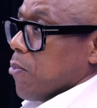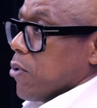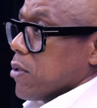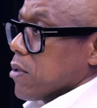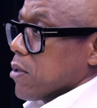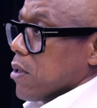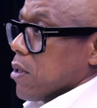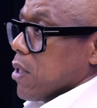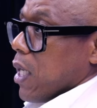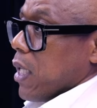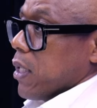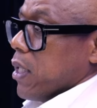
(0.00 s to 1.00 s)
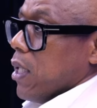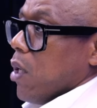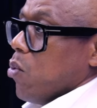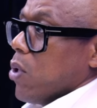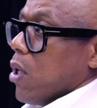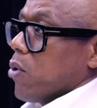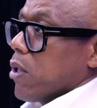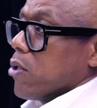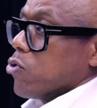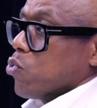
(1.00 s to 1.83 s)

pues alquila una hora de